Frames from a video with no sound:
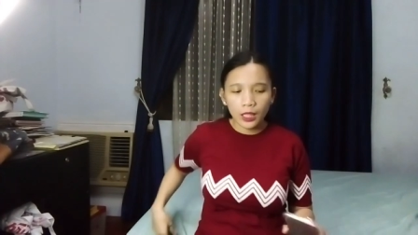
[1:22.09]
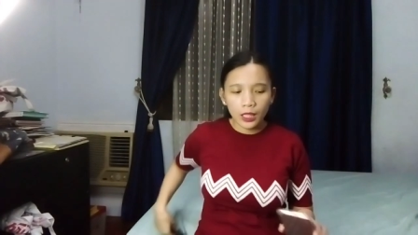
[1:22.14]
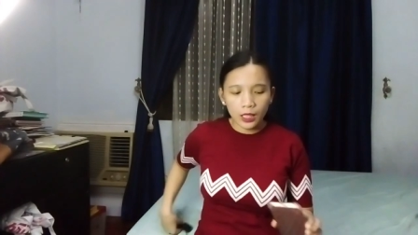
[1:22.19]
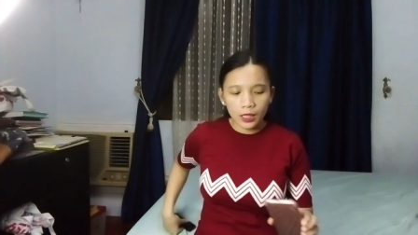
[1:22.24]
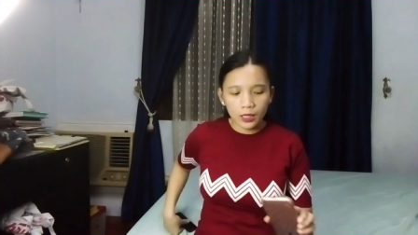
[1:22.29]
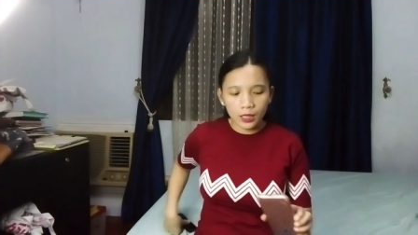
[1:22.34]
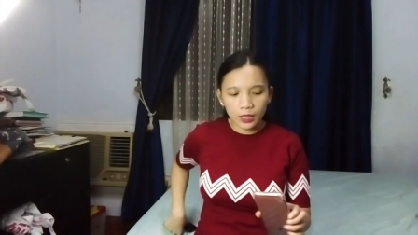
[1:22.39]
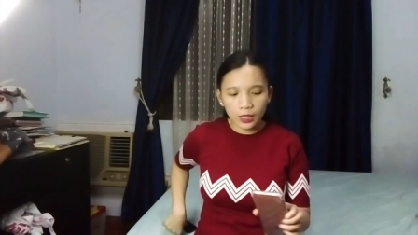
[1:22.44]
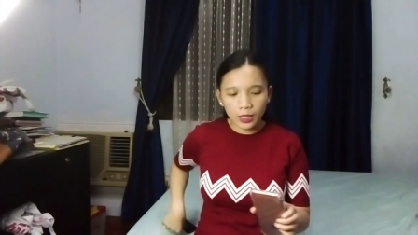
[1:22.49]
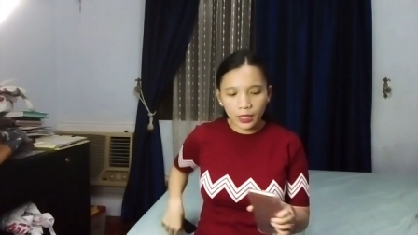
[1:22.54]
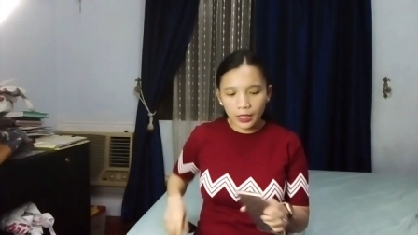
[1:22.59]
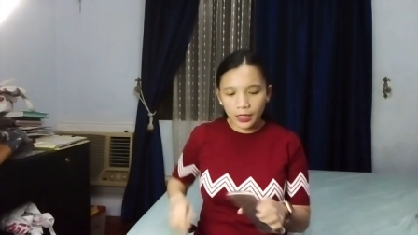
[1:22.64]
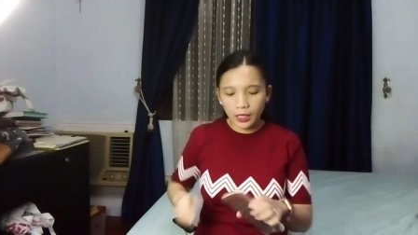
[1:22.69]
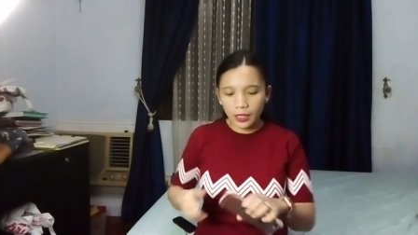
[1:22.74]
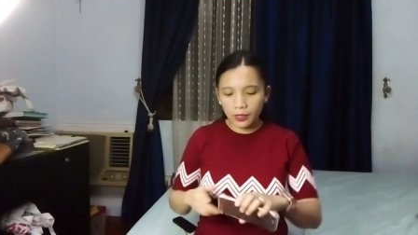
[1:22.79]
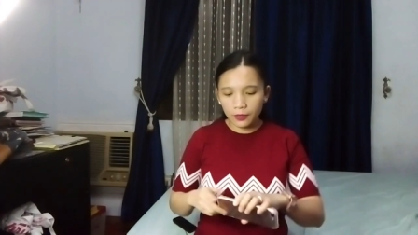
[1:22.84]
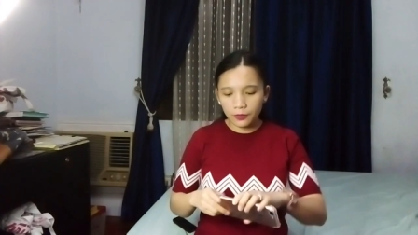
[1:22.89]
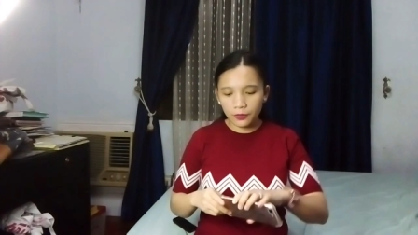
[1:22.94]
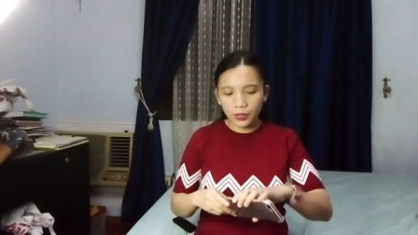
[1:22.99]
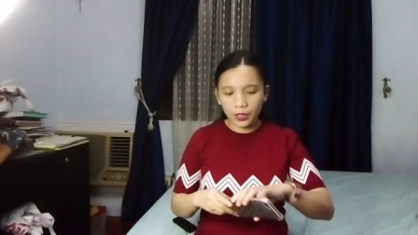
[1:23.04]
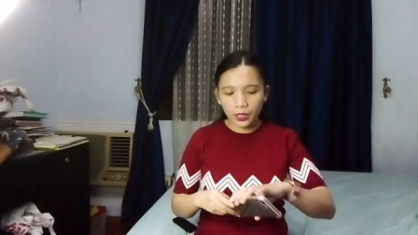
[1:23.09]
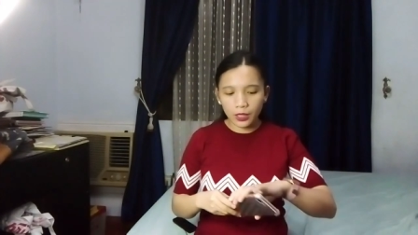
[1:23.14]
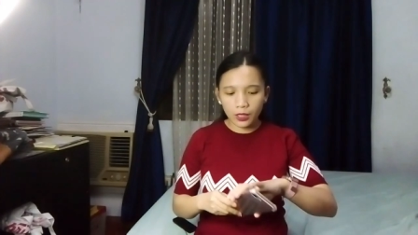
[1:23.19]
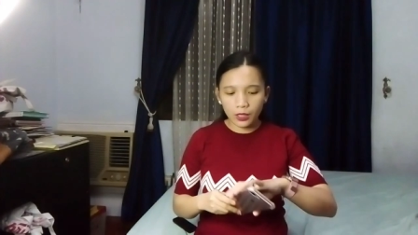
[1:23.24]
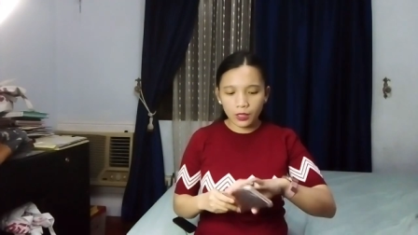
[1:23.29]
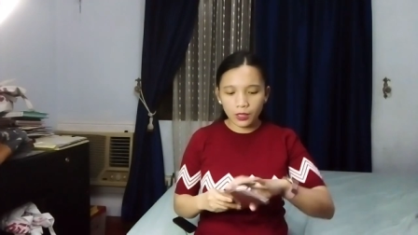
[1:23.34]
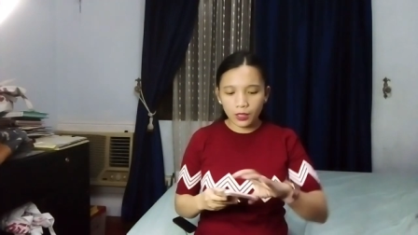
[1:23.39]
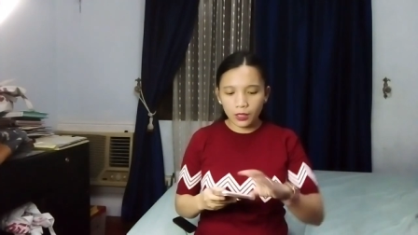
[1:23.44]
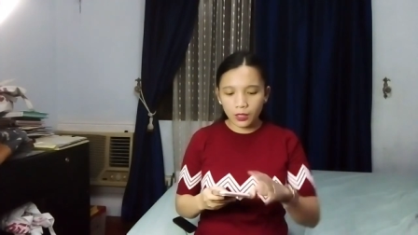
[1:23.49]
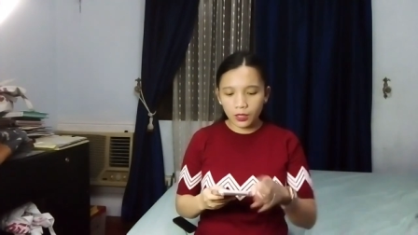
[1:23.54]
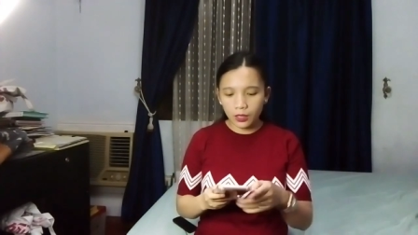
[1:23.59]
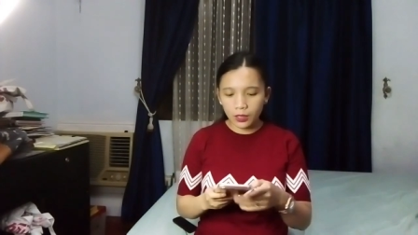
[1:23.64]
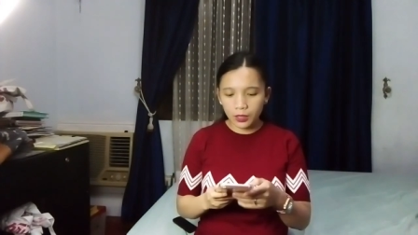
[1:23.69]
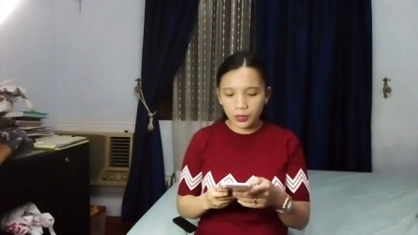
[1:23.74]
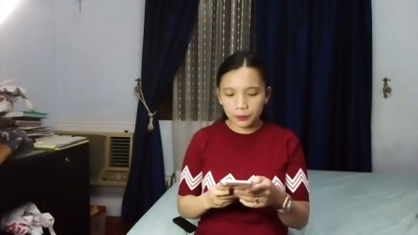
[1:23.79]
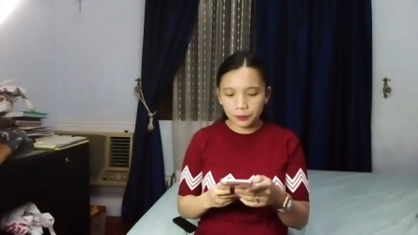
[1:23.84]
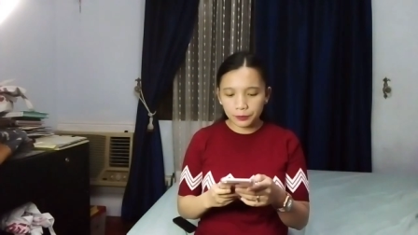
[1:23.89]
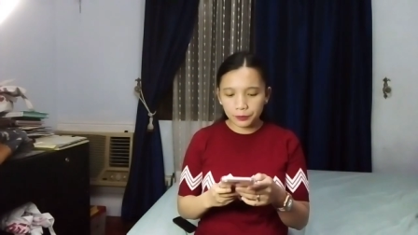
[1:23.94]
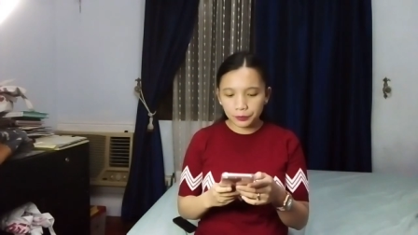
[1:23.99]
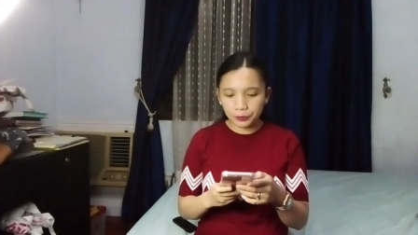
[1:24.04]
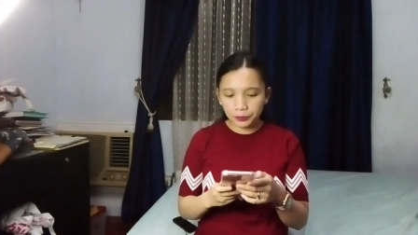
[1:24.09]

And then I have here, uh,